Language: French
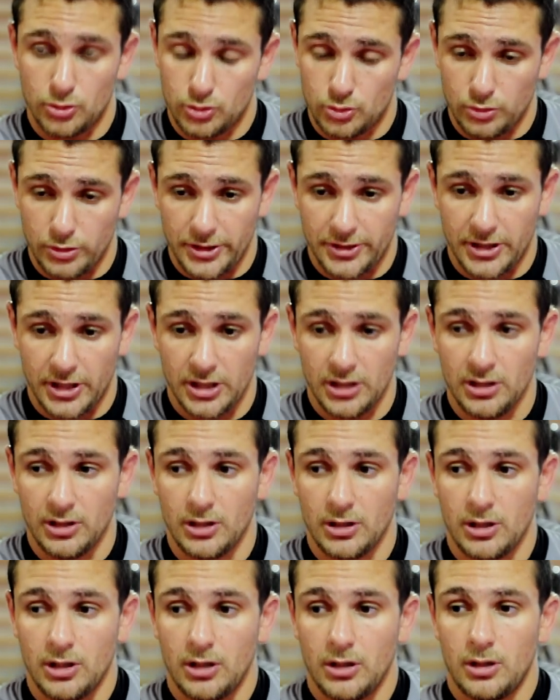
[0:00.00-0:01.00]
tout l'été.
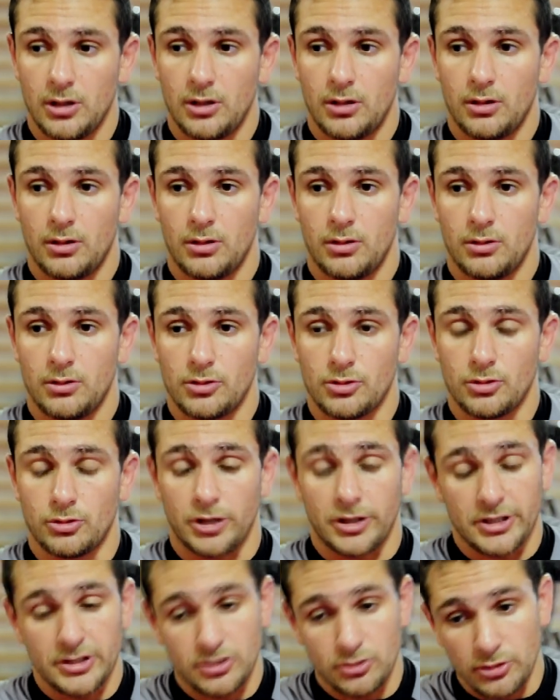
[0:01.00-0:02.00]
on
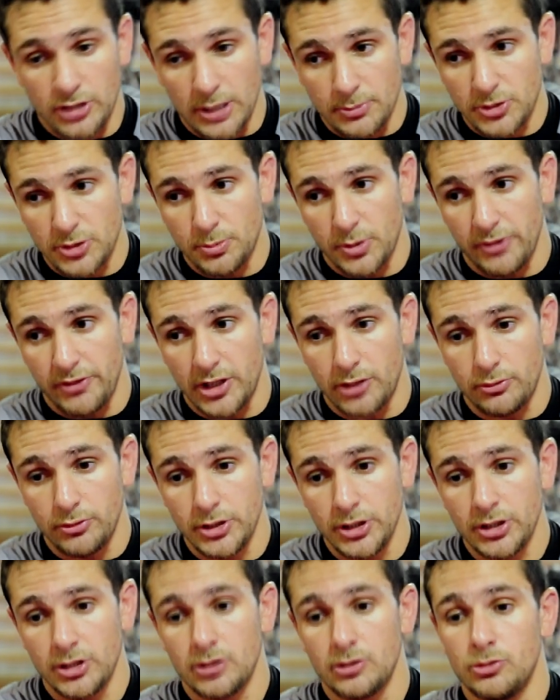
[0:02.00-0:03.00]
a discuté un petit peu avec
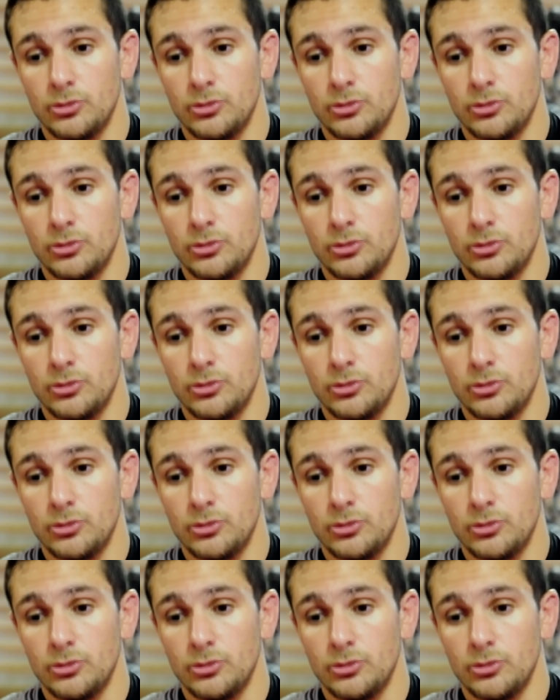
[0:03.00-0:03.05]
lui.